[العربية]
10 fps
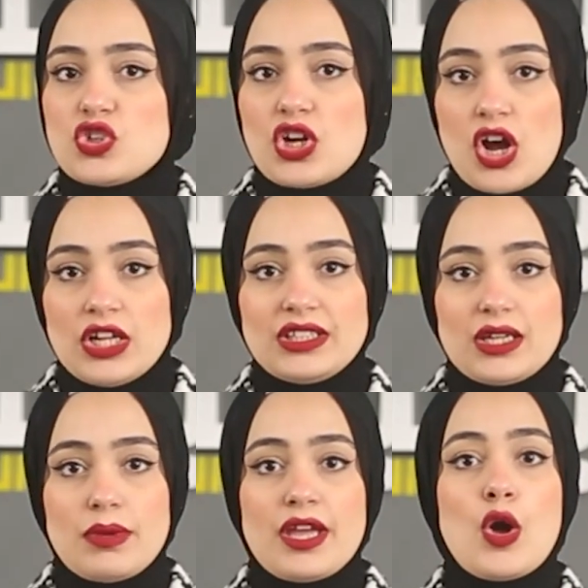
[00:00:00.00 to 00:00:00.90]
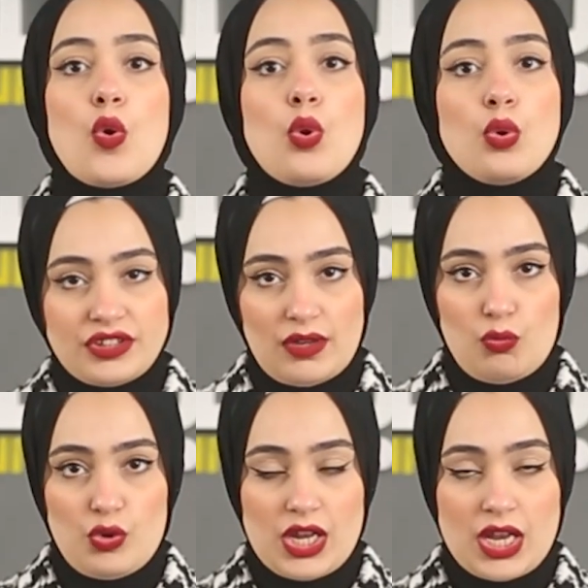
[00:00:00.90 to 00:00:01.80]
وشراكات تنمية
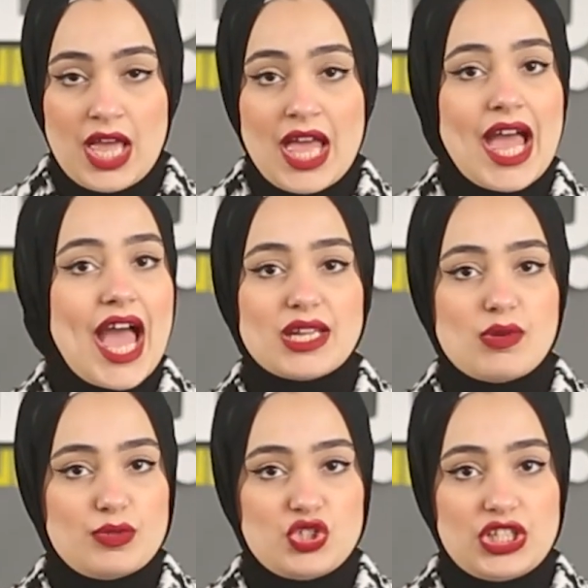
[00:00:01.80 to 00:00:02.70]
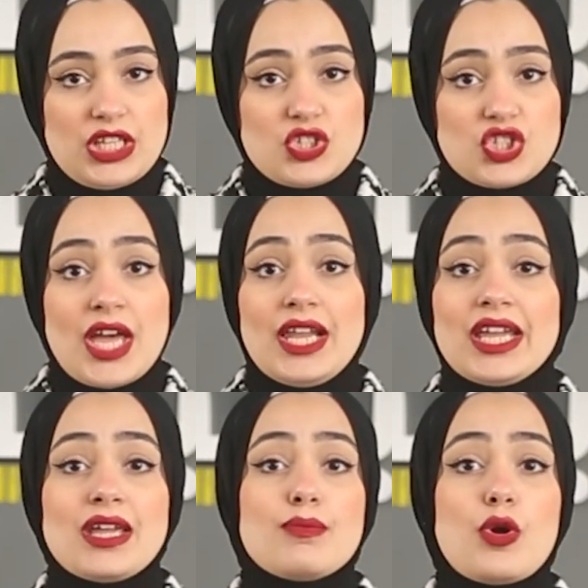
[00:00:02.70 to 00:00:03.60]
وتمويل أنا ما بشتكيش
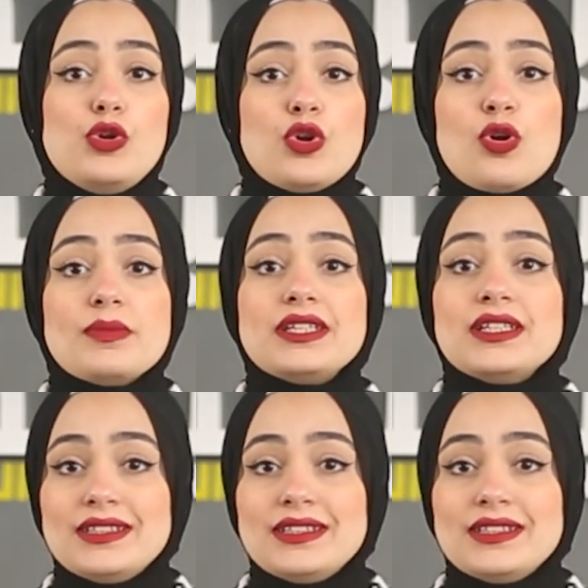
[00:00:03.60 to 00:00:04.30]
لكن بقول لكم إن